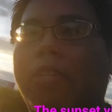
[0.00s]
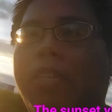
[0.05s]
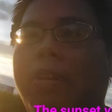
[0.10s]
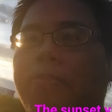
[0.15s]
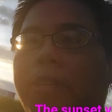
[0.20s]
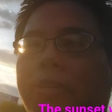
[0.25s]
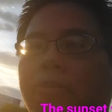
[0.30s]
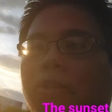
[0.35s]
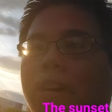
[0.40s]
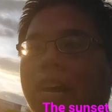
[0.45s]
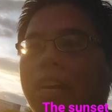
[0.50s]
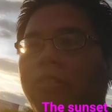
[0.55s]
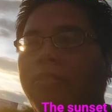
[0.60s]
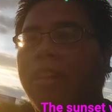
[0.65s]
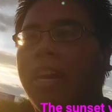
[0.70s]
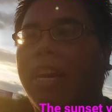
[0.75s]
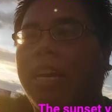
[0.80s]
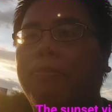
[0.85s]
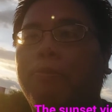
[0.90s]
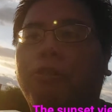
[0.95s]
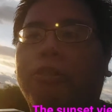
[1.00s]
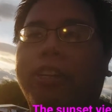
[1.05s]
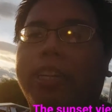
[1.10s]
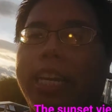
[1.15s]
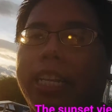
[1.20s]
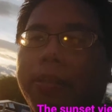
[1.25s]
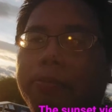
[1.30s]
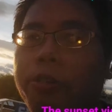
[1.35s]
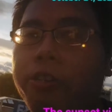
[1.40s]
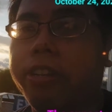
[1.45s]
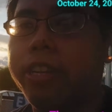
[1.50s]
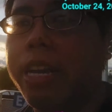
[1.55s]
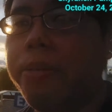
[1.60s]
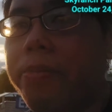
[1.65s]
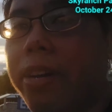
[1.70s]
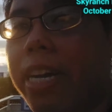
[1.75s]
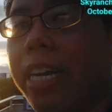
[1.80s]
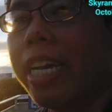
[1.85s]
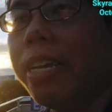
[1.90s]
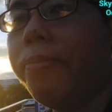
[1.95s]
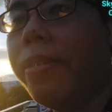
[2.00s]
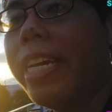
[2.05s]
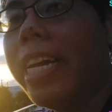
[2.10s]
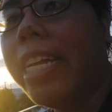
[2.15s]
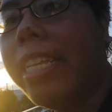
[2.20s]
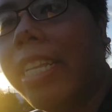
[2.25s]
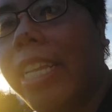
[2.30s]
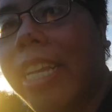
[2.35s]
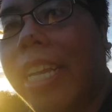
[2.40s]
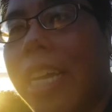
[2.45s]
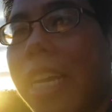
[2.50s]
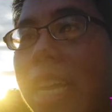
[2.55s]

Sa mismong araw na aking 40th birthday, mga kaibigan.